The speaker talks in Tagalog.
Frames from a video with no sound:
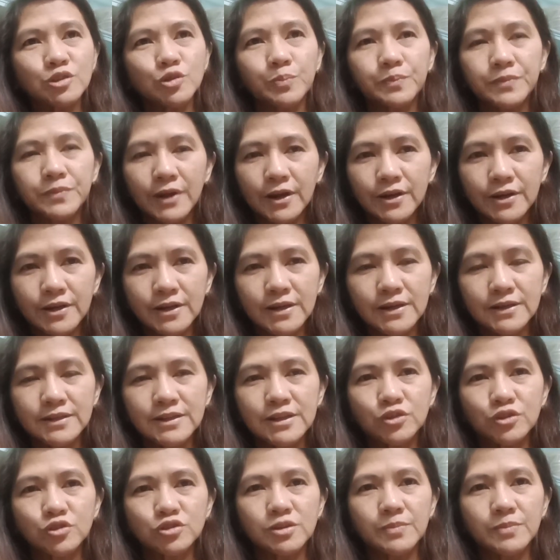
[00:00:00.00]
supplier
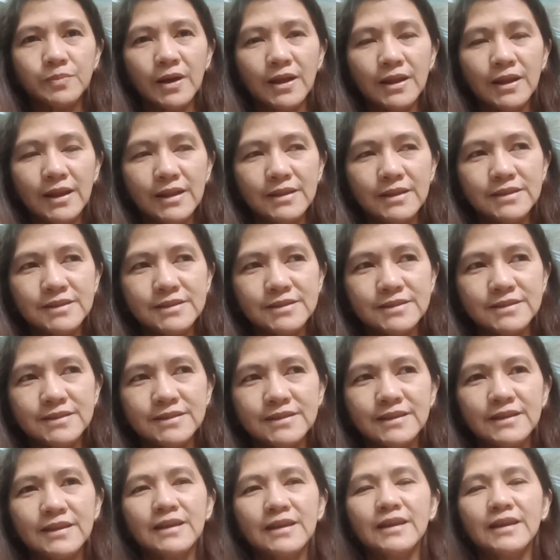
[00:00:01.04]
dito sa Bangladesh.